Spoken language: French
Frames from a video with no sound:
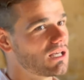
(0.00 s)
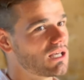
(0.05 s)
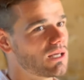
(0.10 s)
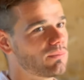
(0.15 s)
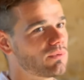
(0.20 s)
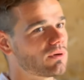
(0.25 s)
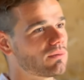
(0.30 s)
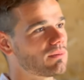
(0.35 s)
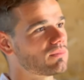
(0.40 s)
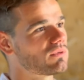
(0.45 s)
Et
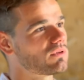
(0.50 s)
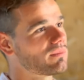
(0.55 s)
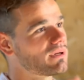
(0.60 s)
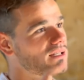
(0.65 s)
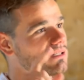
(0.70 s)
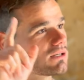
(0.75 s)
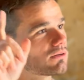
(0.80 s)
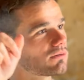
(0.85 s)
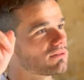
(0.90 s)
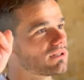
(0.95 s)
puis en même temps,
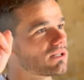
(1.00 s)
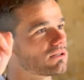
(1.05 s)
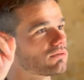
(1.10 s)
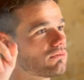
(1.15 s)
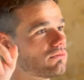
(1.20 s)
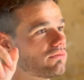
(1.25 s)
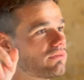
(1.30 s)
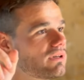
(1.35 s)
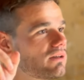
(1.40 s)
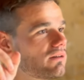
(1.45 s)
bah, dès qu'on a
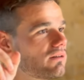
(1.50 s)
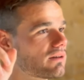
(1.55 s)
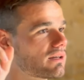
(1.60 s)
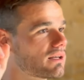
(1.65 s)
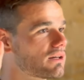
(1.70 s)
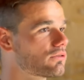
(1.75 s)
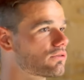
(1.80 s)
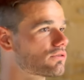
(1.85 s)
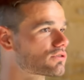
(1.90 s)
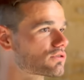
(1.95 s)
trouvé
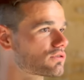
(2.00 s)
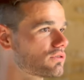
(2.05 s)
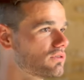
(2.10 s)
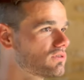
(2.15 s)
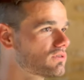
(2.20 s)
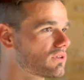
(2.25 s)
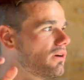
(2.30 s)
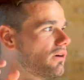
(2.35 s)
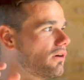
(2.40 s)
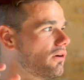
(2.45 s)
quelque
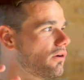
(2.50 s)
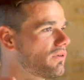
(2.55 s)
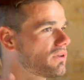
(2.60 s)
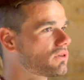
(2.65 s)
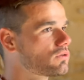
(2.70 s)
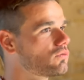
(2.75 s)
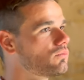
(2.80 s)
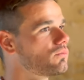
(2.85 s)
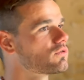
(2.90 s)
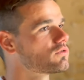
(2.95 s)
chose, en
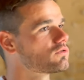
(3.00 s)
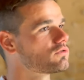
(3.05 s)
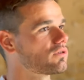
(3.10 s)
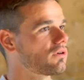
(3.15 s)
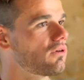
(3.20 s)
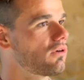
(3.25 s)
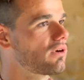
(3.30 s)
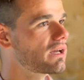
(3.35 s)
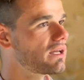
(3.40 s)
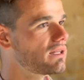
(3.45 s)
fait, tout le monde se
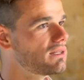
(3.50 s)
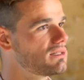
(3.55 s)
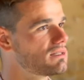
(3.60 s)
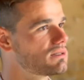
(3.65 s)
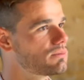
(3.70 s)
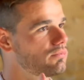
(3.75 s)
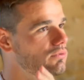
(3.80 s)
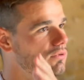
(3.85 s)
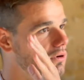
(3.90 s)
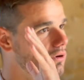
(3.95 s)

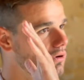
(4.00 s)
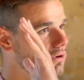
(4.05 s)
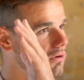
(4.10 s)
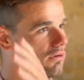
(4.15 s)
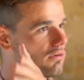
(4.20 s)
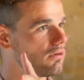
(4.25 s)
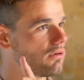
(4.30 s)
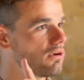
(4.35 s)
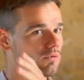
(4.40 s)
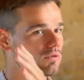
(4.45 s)
réorganise pour
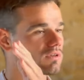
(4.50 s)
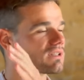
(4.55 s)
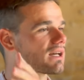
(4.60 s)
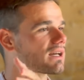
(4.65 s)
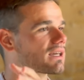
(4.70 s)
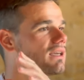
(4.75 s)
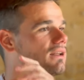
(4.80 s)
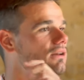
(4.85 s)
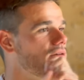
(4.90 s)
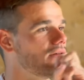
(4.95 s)

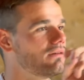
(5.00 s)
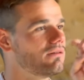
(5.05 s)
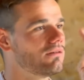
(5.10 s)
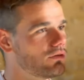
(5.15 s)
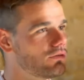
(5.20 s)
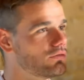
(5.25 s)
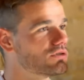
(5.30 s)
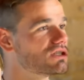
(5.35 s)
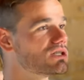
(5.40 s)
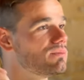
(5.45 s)
traquer le,
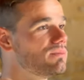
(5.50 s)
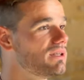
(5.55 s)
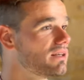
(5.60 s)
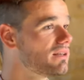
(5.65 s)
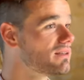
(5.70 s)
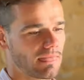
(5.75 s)
le gibier.